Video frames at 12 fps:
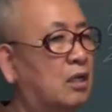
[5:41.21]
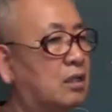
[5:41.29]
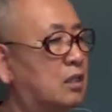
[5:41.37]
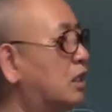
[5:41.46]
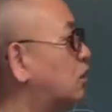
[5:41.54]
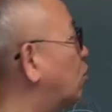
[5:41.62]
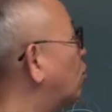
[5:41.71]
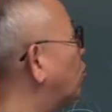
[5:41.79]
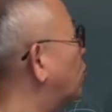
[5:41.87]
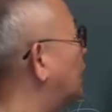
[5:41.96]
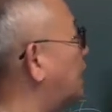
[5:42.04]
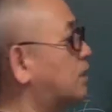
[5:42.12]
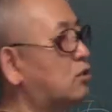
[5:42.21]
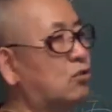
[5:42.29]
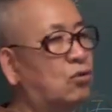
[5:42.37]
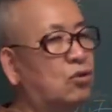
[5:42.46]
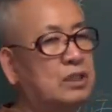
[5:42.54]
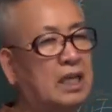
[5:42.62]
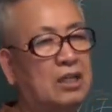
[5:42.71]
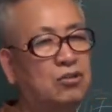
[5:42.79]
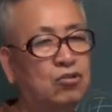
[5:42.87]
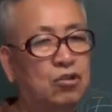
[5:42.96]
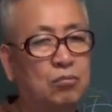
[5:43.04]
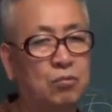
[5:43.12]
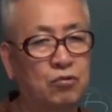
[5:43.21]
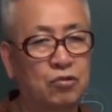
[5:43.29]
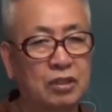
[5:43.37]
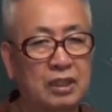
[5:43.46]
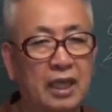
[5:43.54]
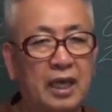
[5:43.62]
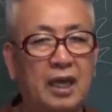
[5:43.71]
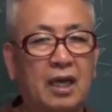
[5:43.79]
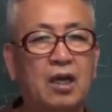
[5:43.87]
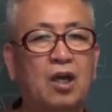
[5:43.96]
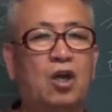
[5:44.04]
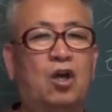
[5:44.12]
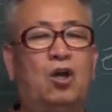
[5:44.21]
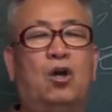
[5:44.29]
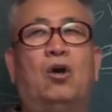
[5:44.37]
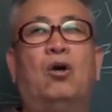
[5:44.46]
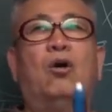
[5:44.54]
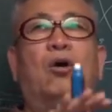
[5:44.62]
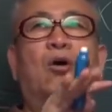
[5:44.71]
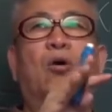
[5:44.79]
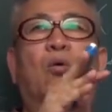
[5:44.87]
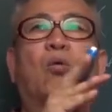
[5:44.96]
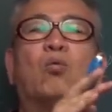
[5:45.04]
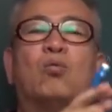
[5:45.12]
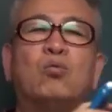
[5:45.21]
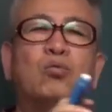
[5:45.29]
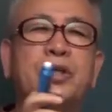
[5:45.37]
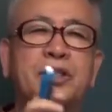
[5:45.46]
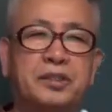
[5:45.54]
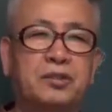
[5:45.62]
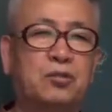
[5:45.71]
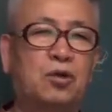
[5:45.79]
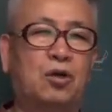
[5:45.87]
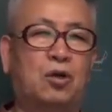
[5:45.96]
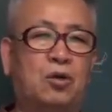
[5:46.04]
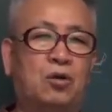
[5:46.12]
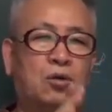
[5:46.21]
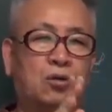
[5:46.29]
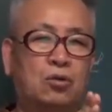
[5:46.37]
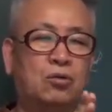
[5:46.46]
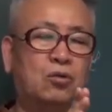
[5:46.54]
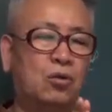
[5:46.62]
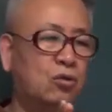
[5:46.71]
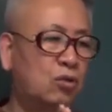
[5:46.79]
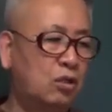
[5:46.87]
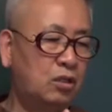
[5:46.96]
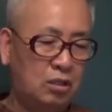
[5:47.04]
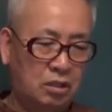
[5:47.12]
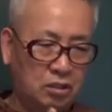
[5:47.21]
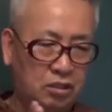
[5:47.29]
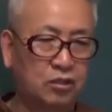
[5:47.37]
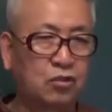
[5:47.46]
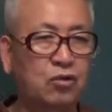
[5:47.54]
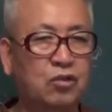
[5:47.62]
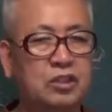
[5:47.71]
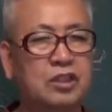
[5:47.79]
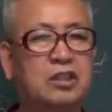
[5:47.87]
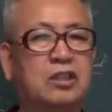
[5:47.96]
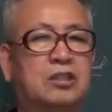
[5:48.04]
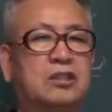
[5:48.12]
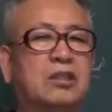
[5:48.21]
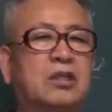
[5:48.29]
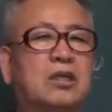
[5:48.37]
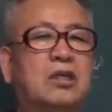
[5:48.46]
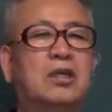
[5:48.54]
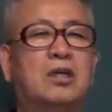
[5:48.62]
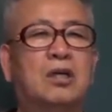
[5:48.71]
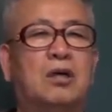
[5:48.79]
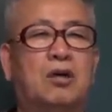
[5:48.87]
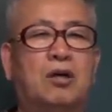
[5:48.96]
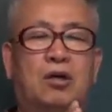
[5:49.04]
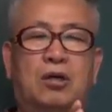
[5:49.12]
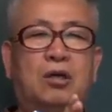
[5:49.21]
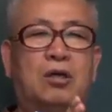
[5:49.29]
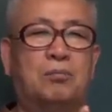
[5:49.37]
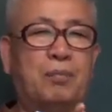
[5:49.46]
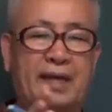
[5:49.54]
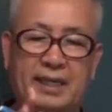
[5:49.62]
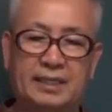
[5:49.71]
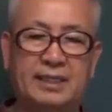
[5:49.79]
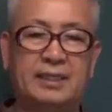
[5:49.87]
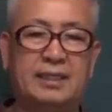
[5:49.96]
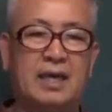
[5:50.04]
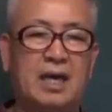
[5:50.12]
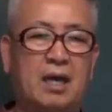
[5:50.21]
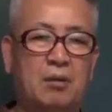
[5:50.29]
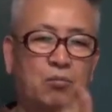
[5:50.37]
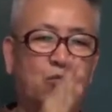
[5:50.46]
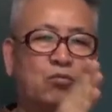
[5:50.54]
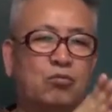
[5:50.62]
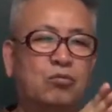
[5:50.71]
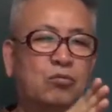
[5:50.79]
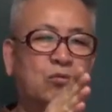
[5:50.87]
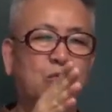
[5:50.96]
그러니까 토를 가지고 사주를 보는데 어, 운에서도 토를 적용을 시켜서 어, 봐야 된다 무,